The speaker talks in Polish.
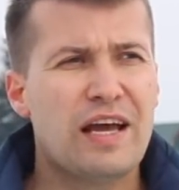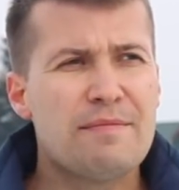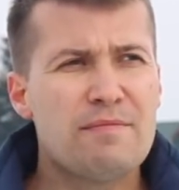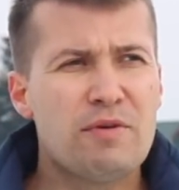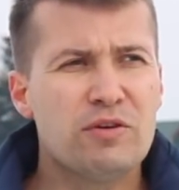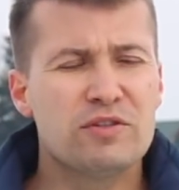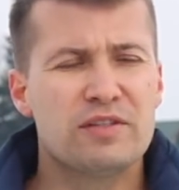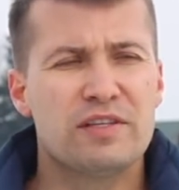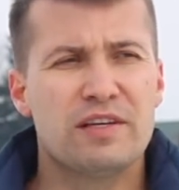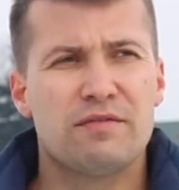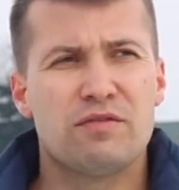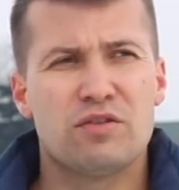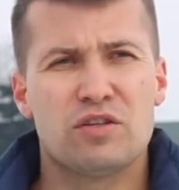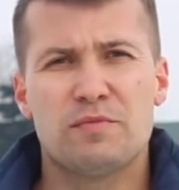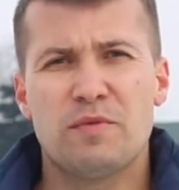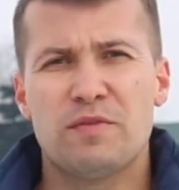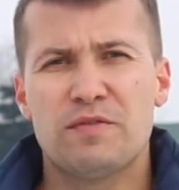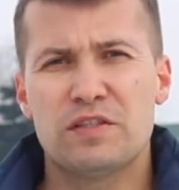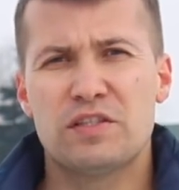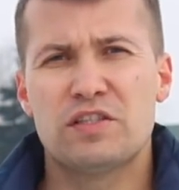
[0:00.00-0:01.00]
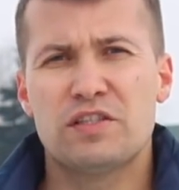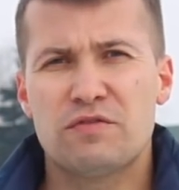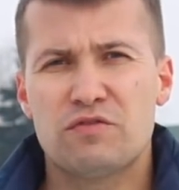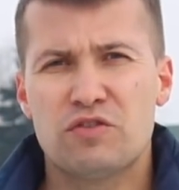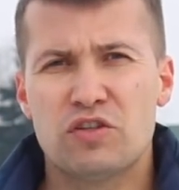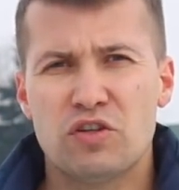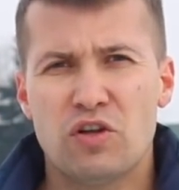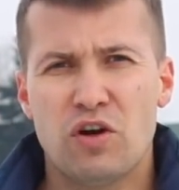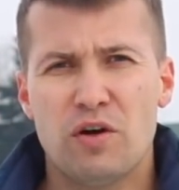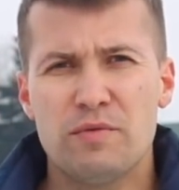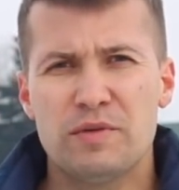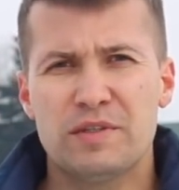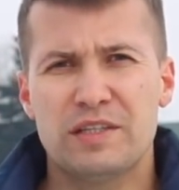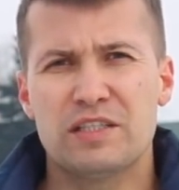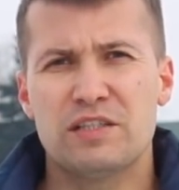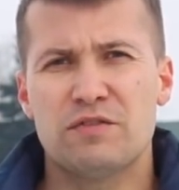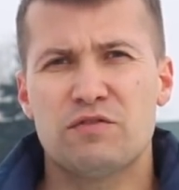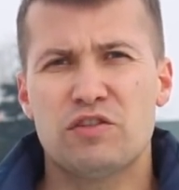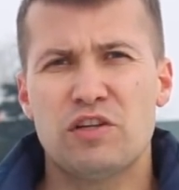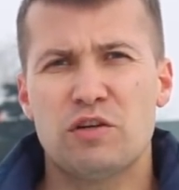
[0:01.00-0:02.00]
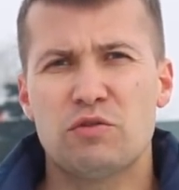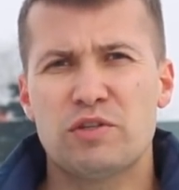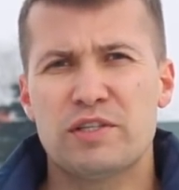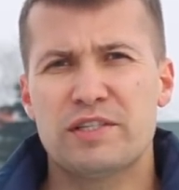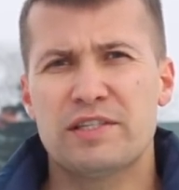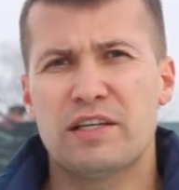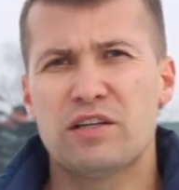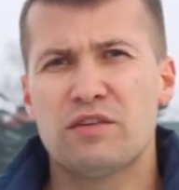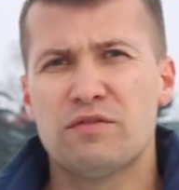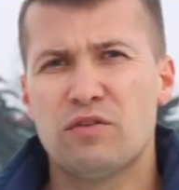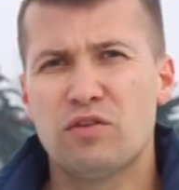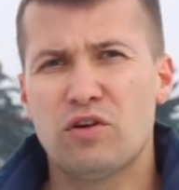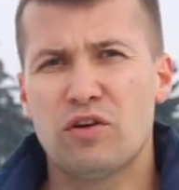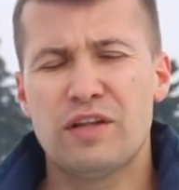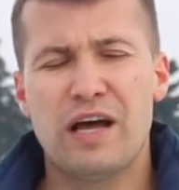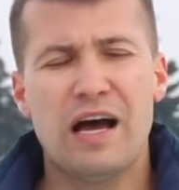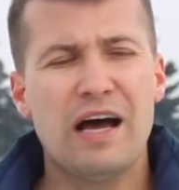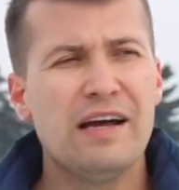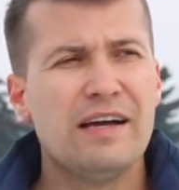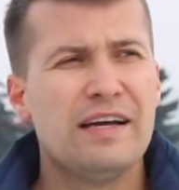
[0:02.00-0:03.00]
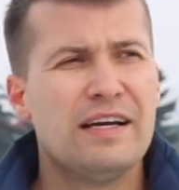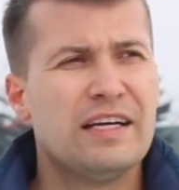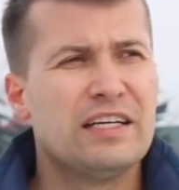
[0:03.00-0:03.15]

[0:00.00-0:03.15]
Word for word: emocje w rozmowie z dziewczyną, i ta dziewczyna już jest zadowolona,